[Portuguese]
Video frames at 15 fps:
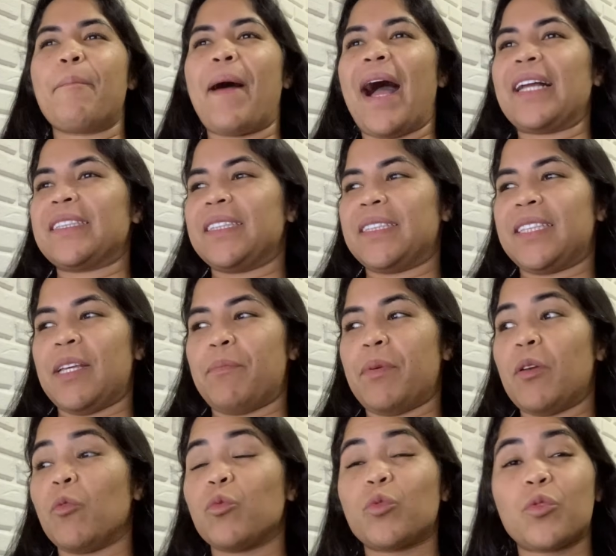
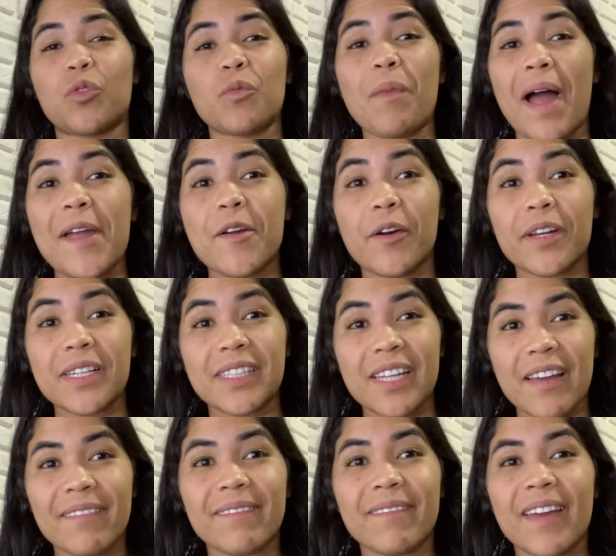participe em um dos maiores
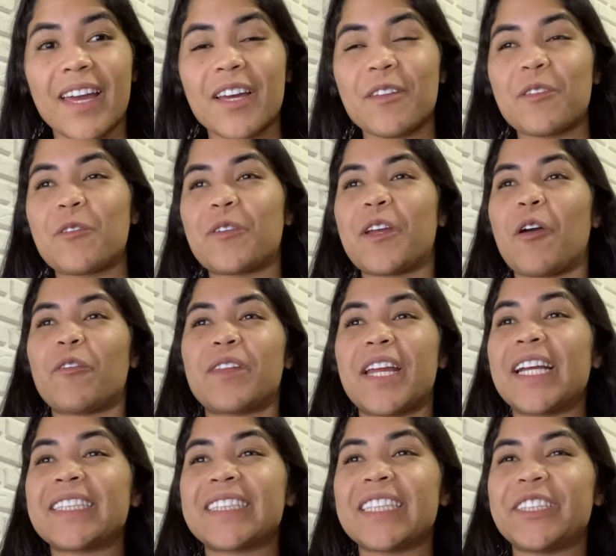eventos, que é o
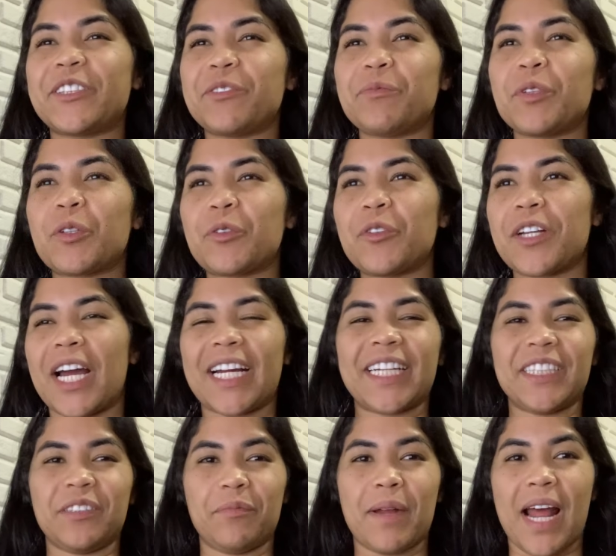Decidi Me Curar
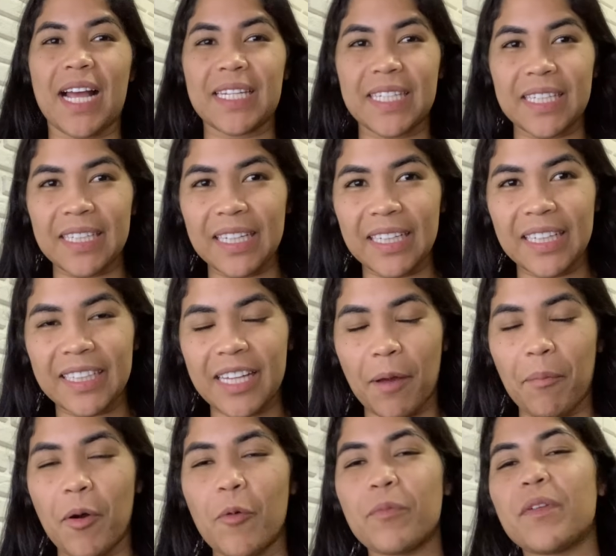aqui de Brasília,
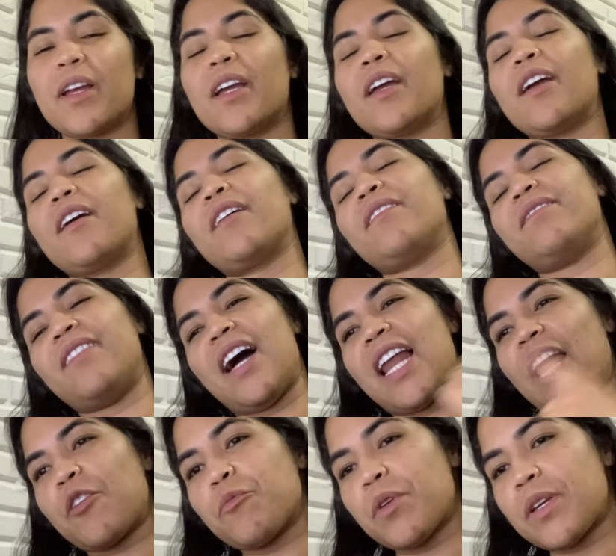tá bom?
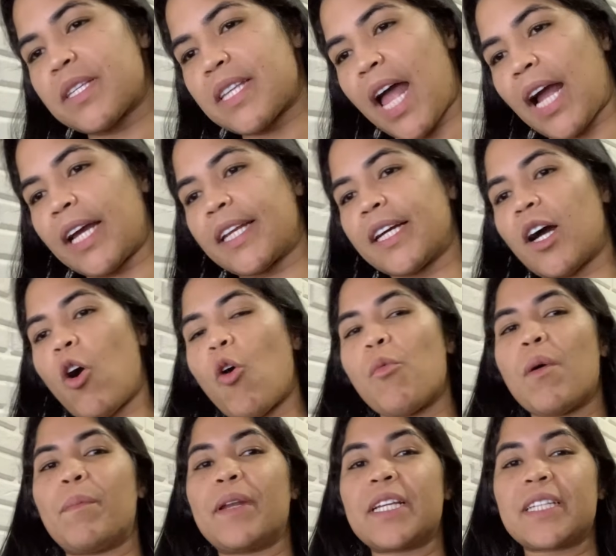Vai lá no meu Instagram,
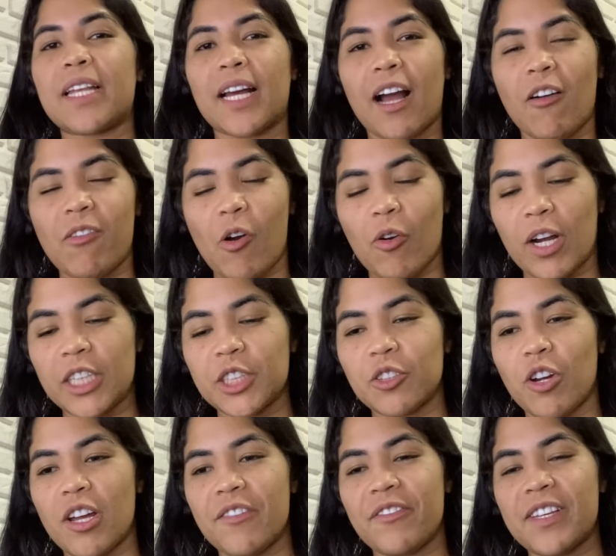arroba Priscila Cavalcante
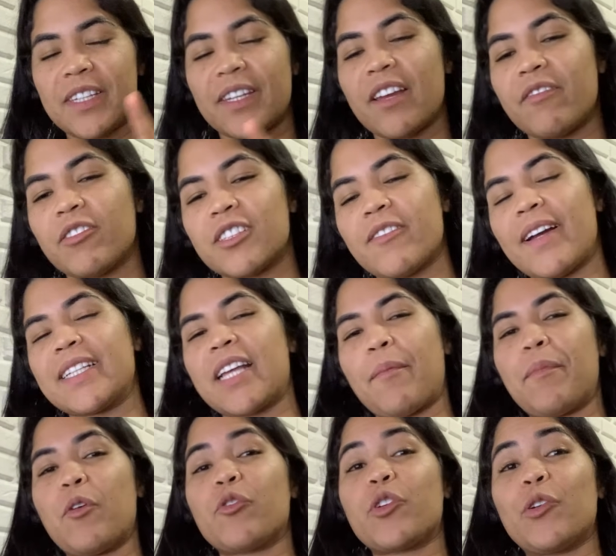UFC, e você vai
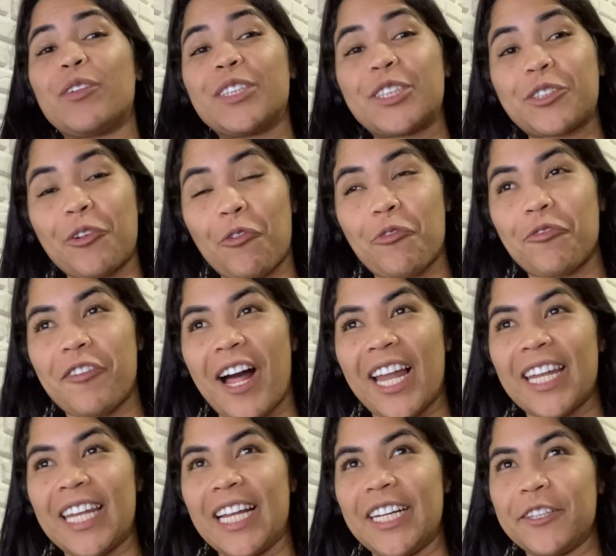saber o que eu estou
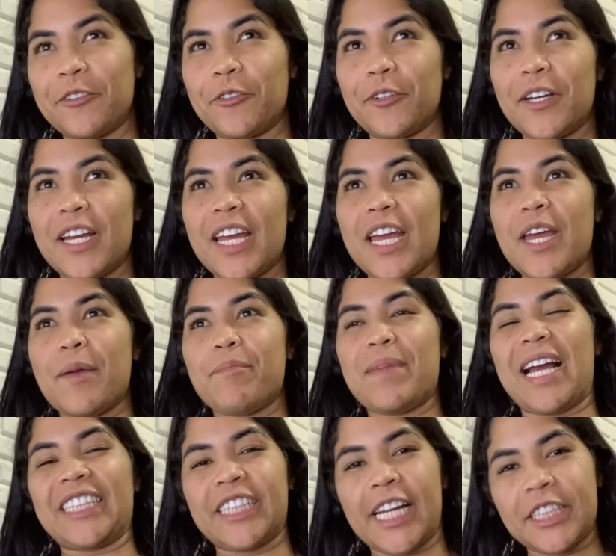falando.
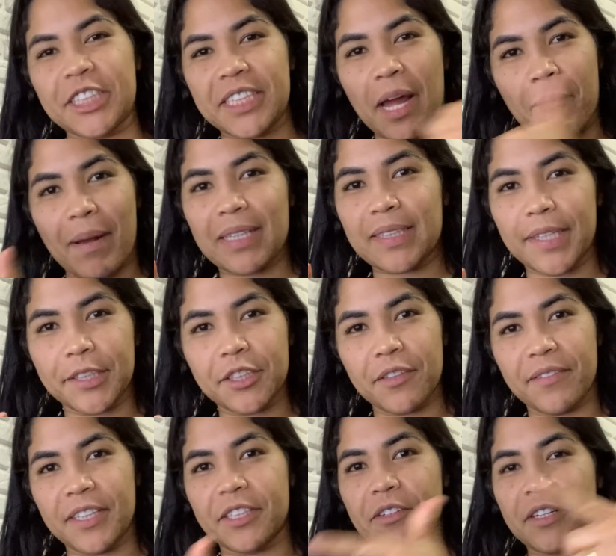Minha gente, dá bastante
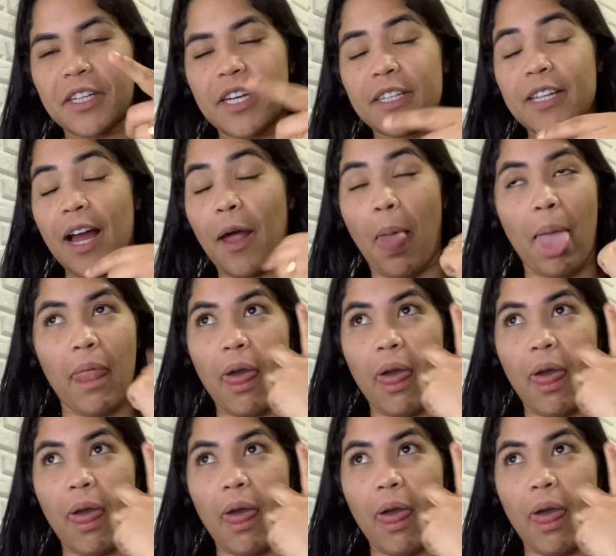vídeo aqui, dá,